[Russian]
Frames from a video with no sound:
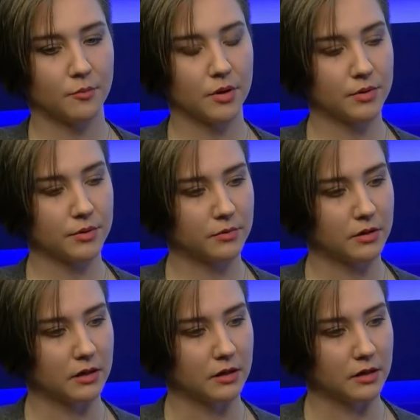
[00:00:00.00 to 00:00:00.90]

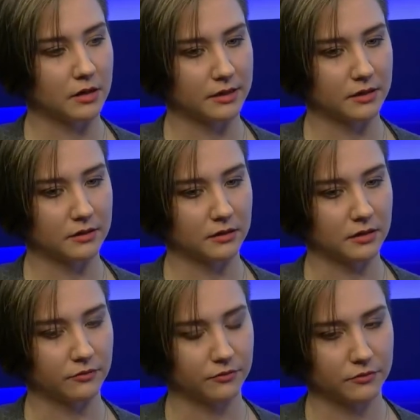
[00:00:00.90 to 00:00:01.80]
помимо каких-то
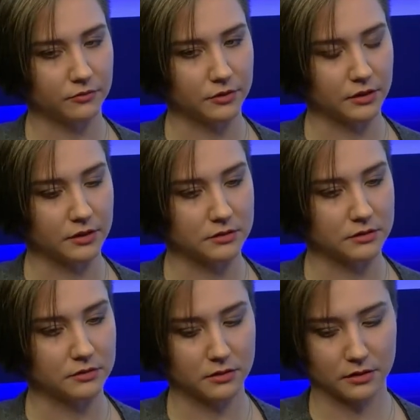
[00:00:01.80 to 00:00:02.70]
там у них
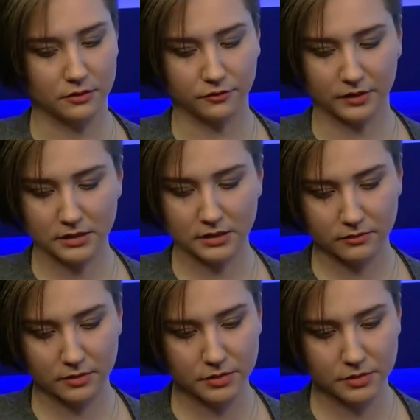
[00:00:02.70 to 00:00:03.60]
есть э, и
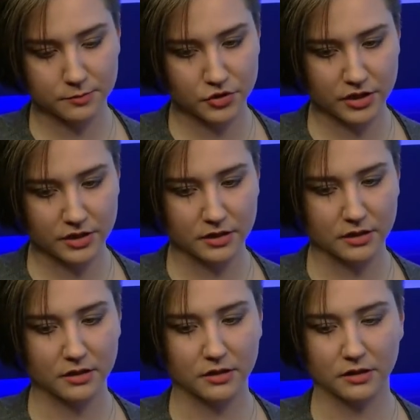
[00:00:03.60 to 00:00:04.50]
финансовое
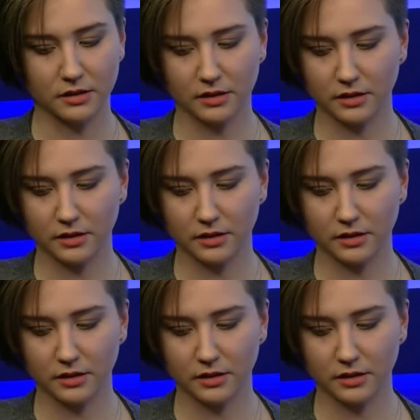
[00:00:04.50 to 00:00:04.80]
обеспечение,